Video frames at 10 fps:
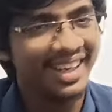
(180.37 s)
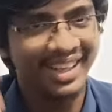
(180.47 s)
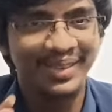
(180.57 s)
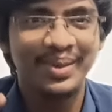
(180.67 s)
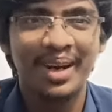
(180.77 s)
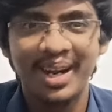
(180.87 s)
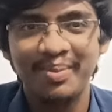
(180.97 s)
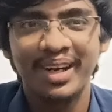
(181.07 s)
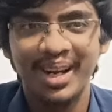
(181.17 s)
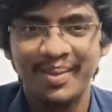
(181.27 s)
அதுவும்
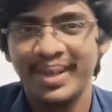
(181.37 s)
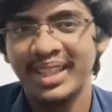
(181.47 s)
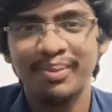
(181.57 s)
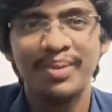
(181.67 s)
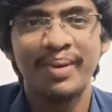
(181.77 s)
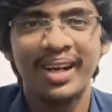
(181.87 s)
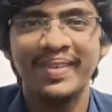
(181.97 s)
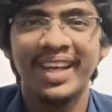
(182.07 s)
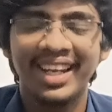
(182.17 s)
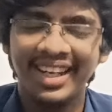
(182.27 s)
கண்டிப்பாக நிறைய பேர் தப்பு
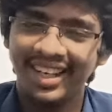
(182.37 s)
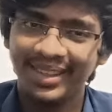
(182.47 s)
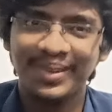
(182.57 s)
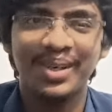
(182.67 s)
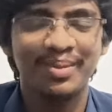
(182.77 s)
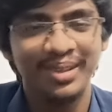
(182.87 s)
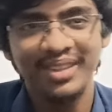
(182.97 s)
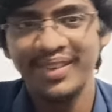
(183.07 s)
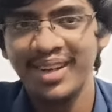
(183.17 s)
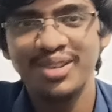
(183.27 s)
பண்ணுவீங்க அதுக்கும் நம்ம
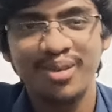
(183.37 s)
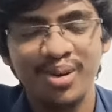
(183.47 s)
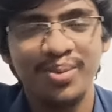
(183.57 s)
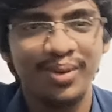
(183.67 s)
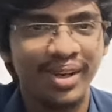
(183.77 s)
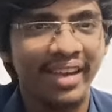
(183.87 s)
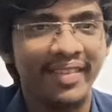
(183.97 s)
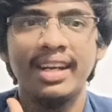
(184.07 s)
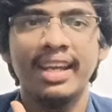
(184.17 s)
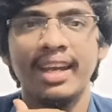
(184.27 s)
வந்து வீடியோஸ் கொடுப்போம்
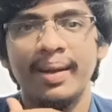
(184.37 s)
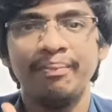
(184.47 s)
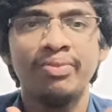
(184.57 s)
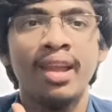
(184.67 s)
ஓகேவா நீங்கள்